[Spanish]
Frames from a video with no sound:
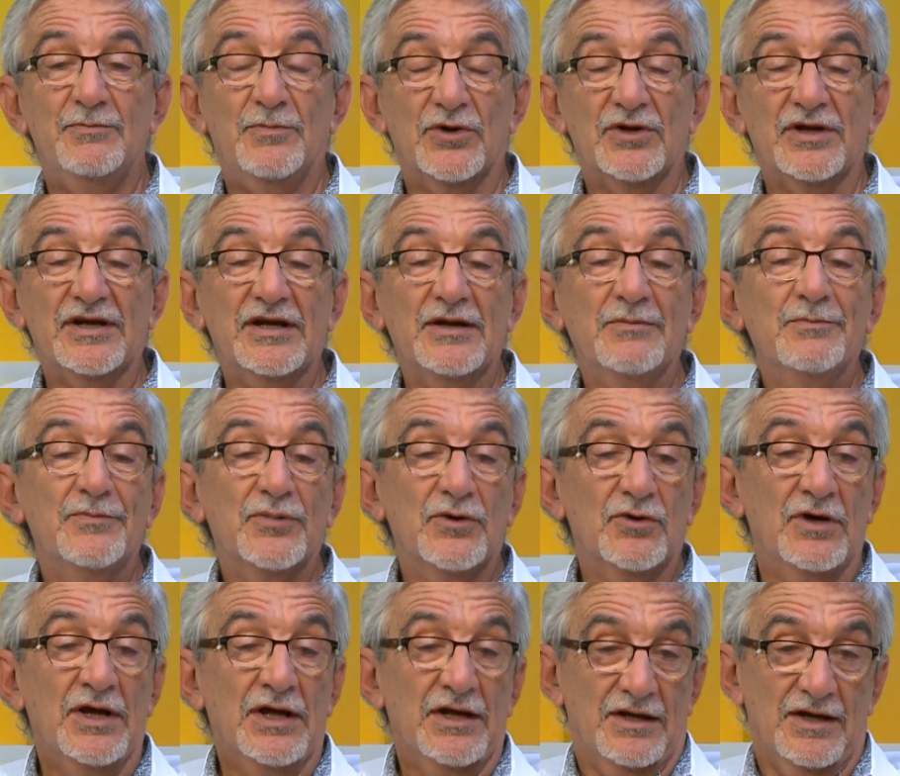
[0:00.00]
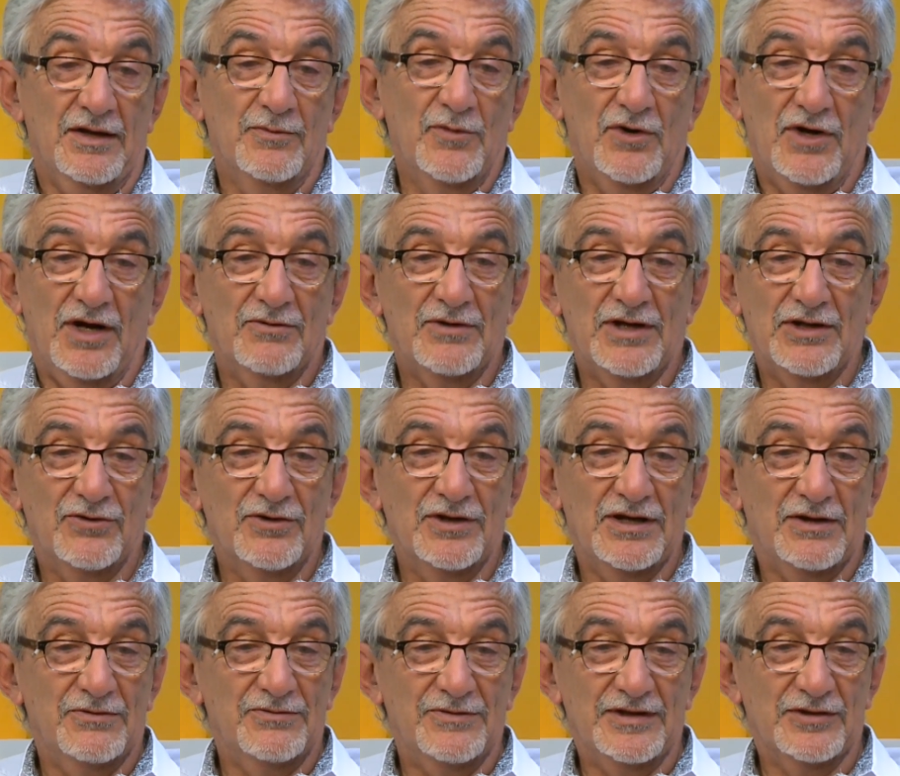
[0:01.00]
por ejemplo, hemos hablado de
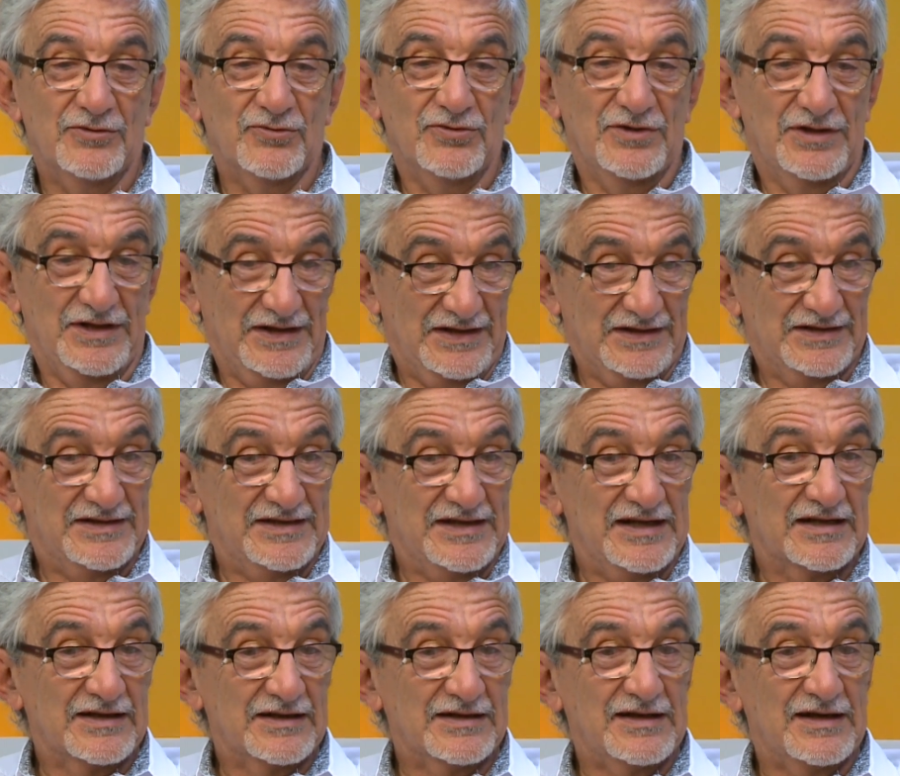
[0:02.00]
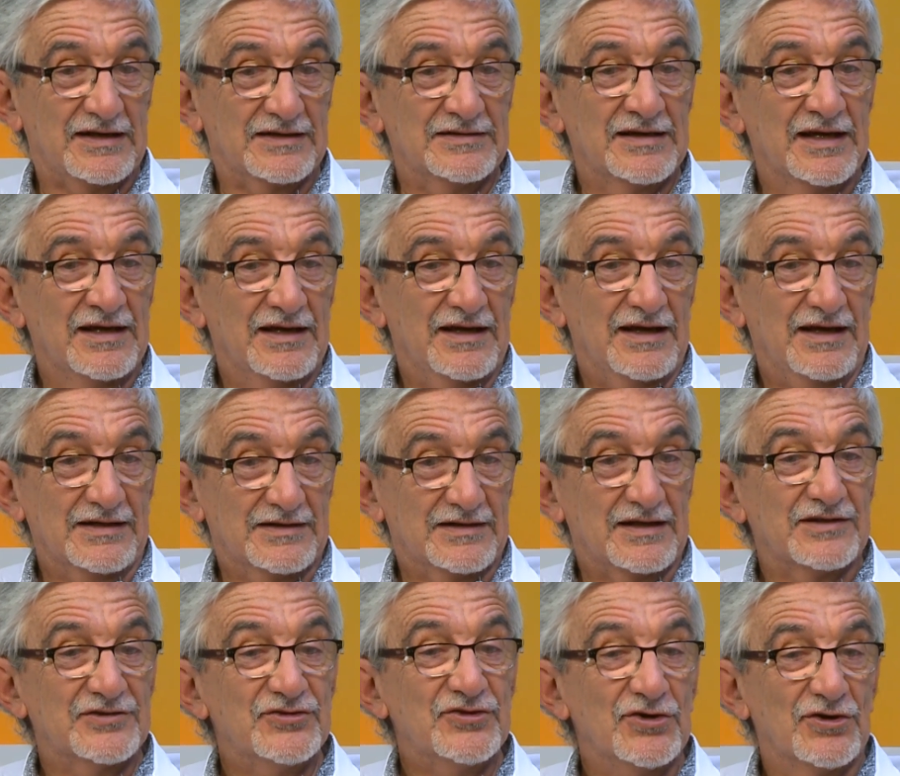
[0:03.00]
las virtudes de ciertas
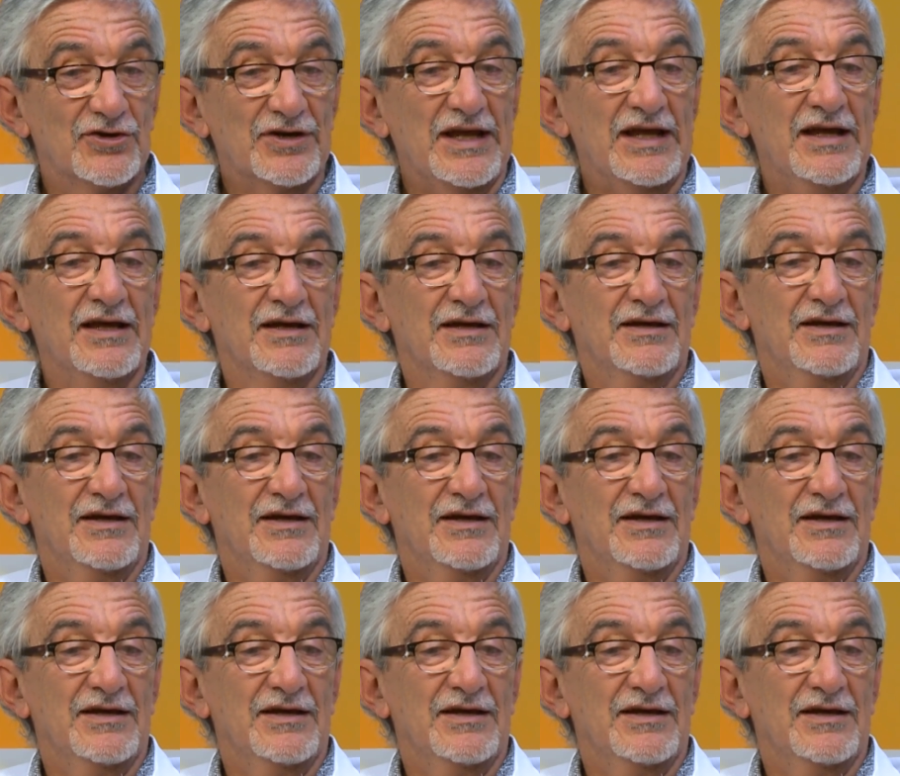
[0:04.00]
estaciones,